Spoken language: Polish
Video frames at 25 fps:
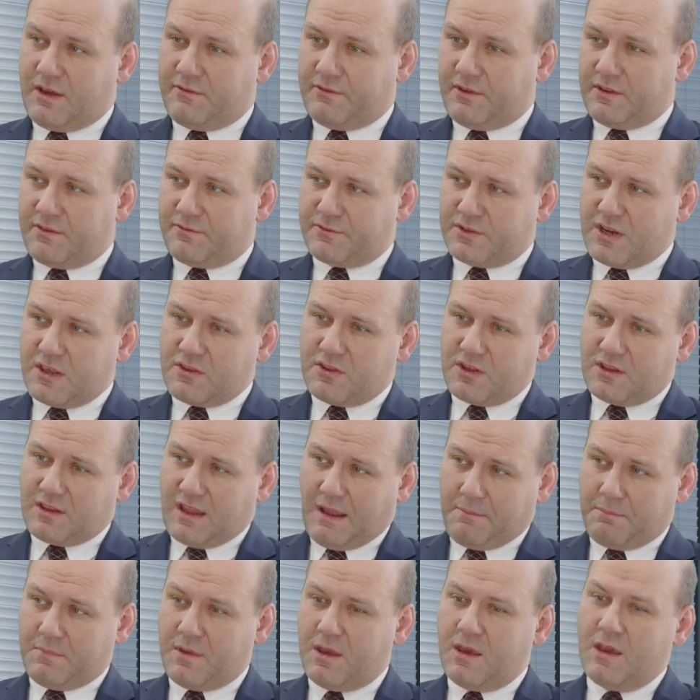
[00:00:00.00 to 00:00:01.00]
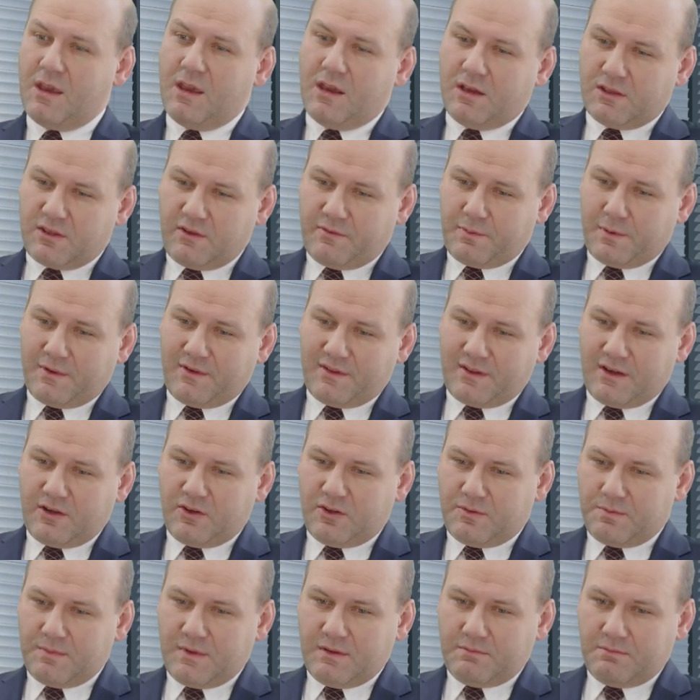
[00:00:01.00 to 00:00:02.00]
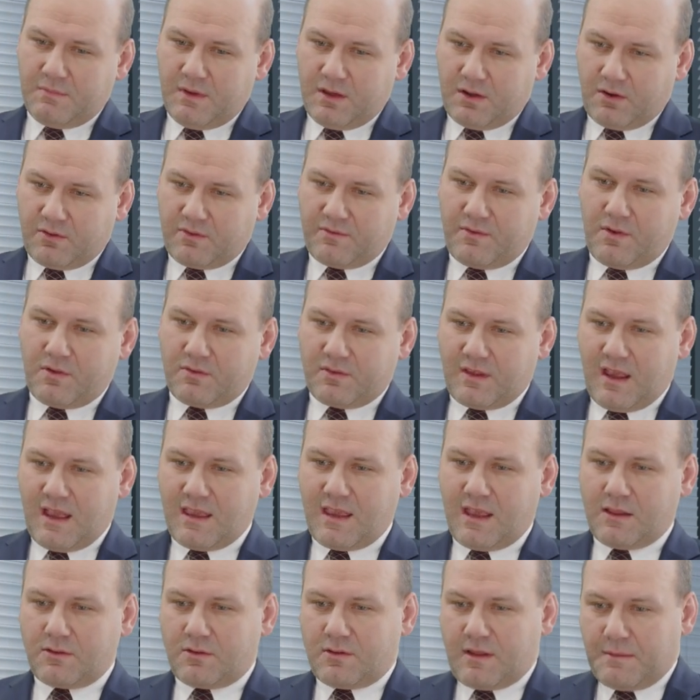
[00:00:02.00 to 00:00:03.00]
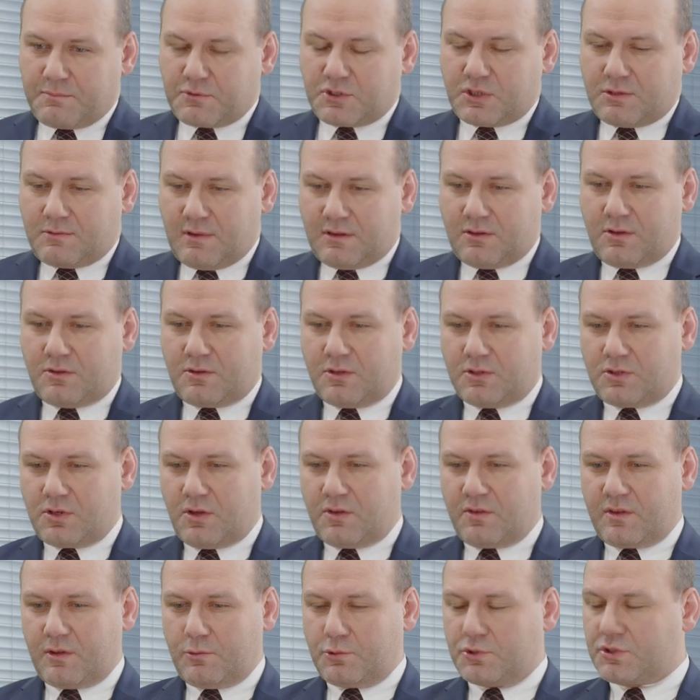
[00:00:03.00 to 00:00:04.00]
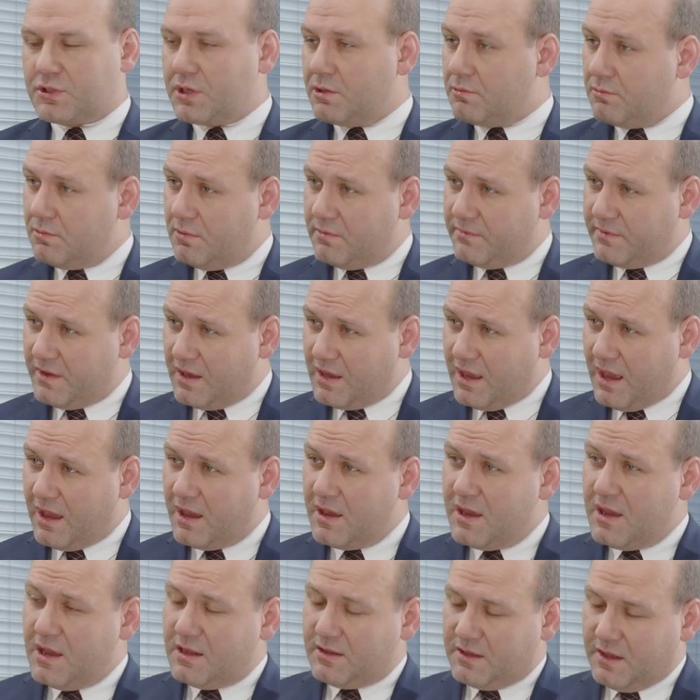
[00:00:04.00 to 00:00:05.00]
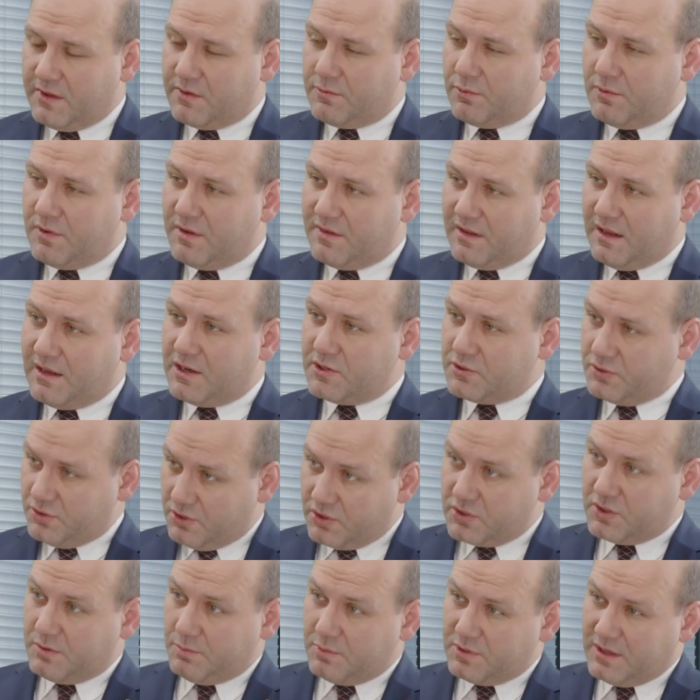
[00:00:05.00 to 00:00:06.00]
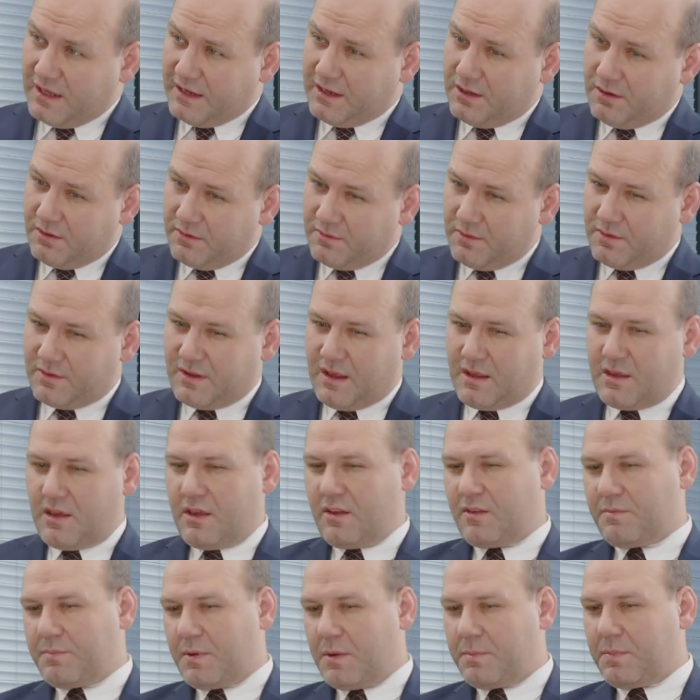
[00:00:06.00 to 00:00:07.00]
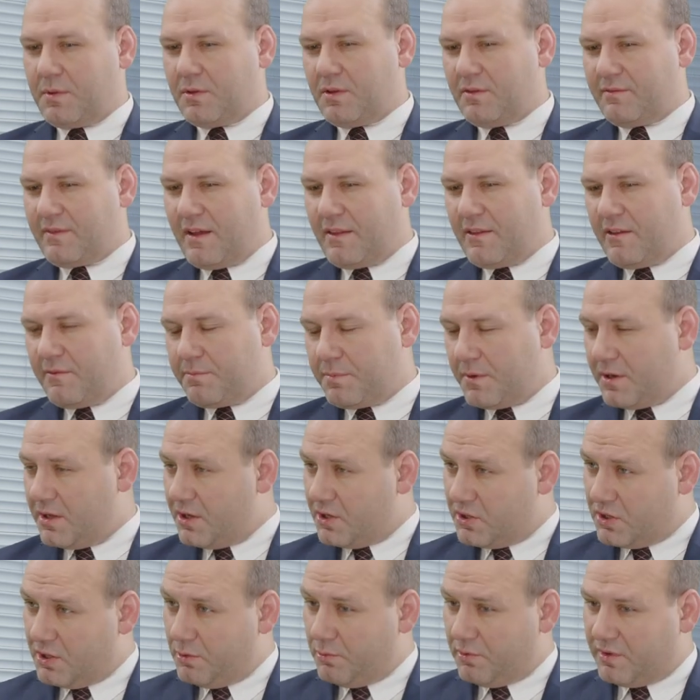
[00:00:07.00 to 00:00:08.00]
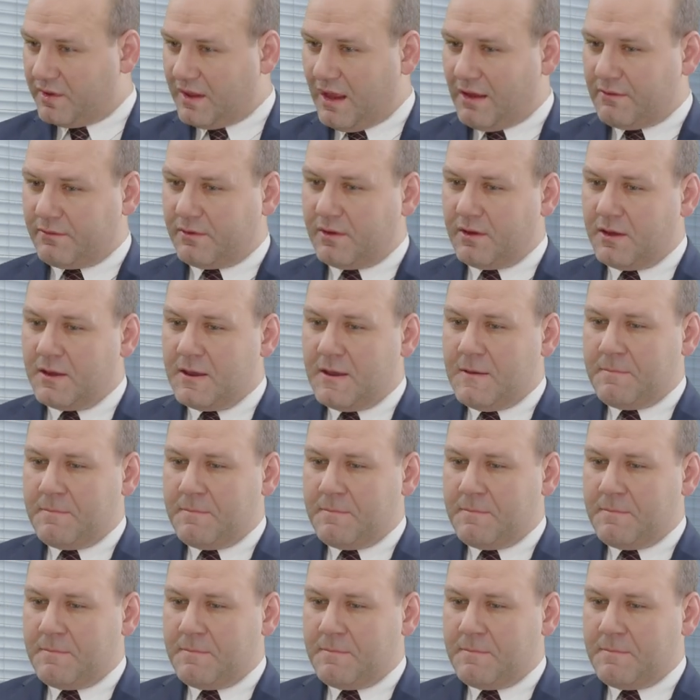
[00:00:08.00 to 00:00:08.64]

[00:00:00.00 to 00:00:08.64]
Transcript: A więc wszędzie tam, gdzie wprowadzaliśmy rozwiązania, no na przykład dotyczące uszczegółowienia testu niezależności, bo takie rozwiązanie jest proponowane w projekcie ustawy,